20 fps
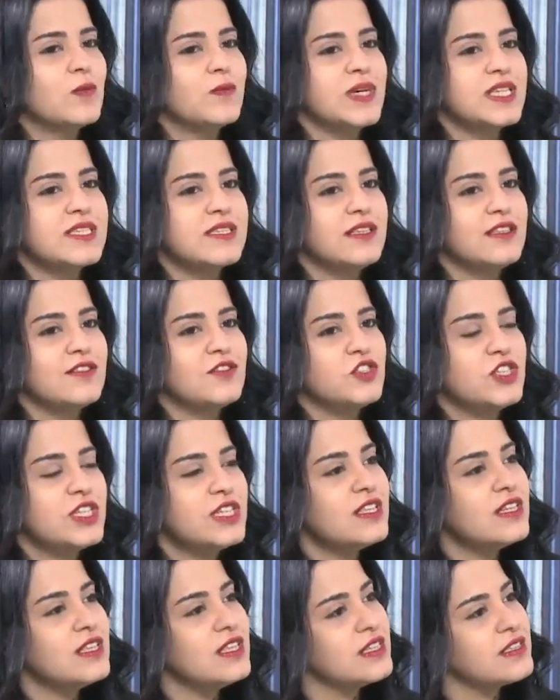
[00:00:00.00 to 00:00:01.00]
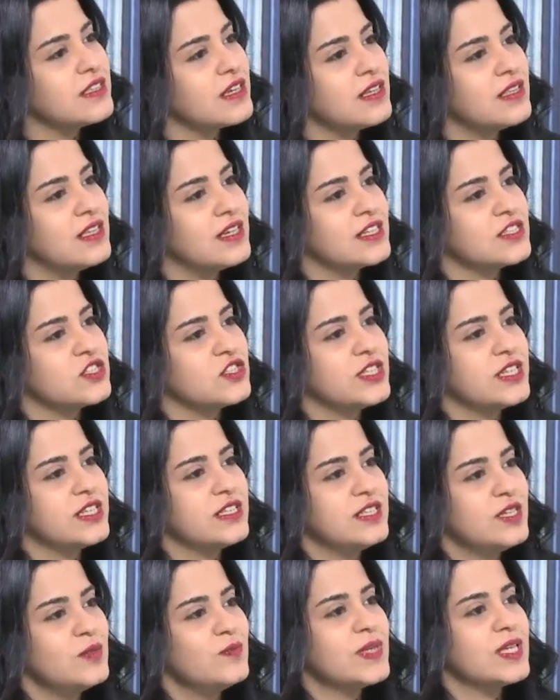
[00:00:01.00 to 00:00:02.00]
بس الجيل اللي طالع
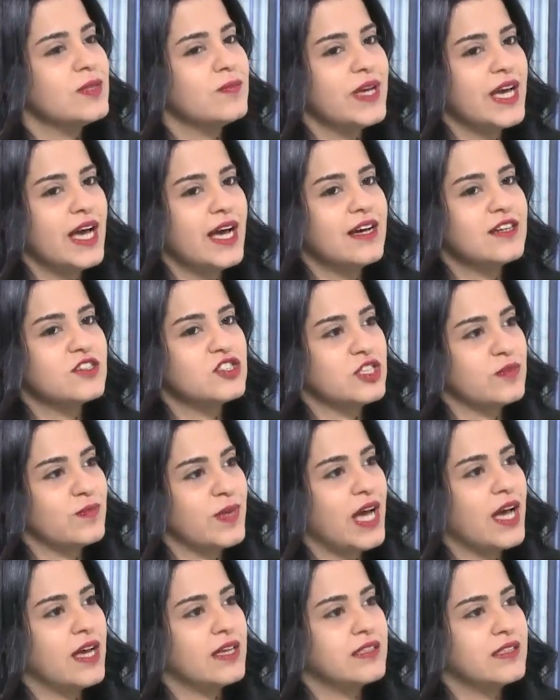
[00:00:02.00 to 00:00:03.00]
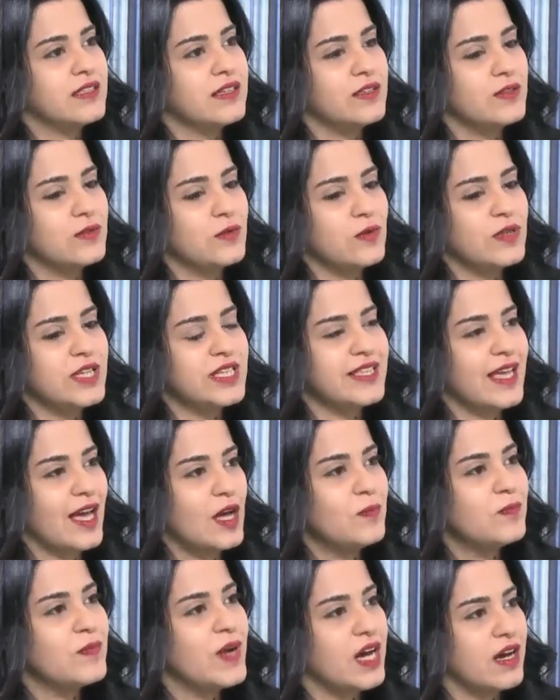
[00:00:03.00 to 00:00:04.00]
جديد يمكن بحاجه بعد انه
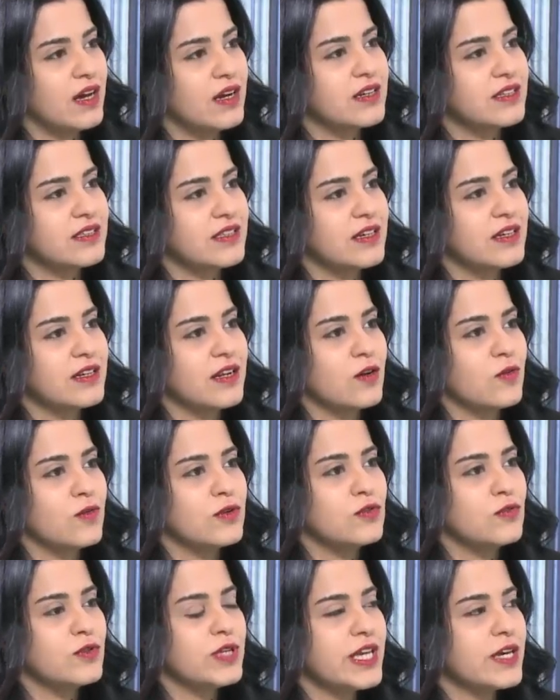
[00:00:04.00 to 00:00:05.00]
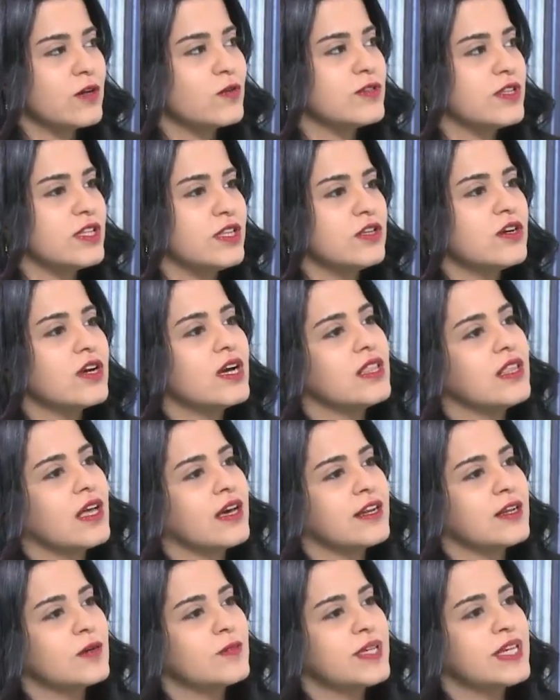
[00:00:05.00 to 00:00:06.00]
يتعمق اكثر او انه ياخذ اللغه
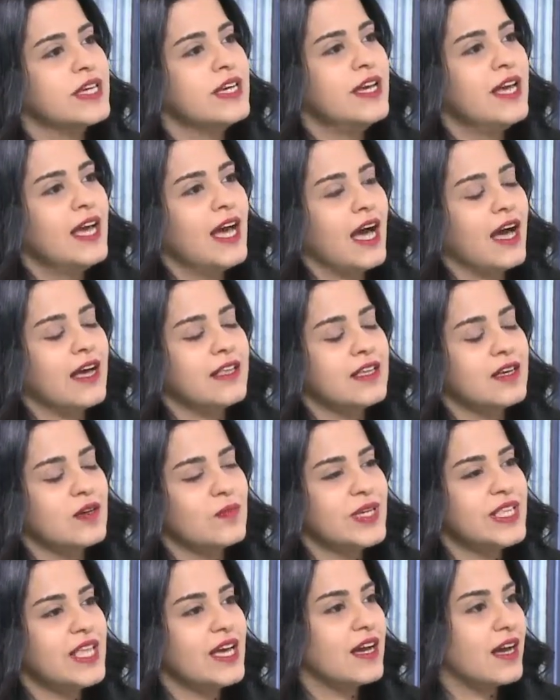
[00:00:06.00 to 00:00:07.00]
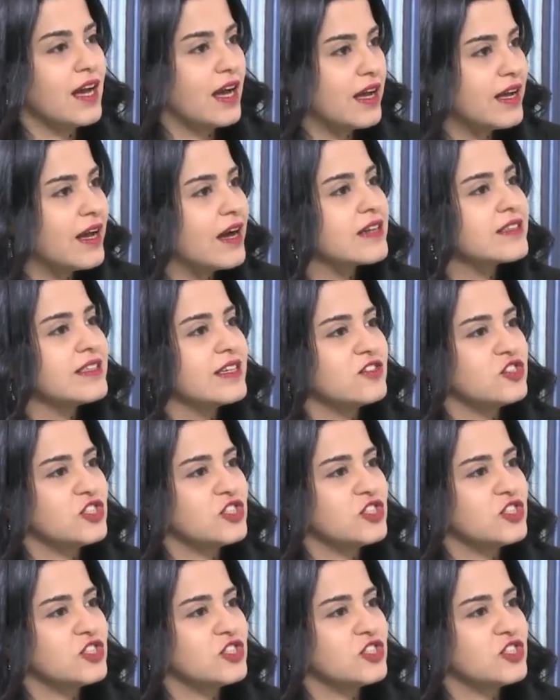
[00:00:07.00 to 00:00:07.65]
العربي على منحى اكثر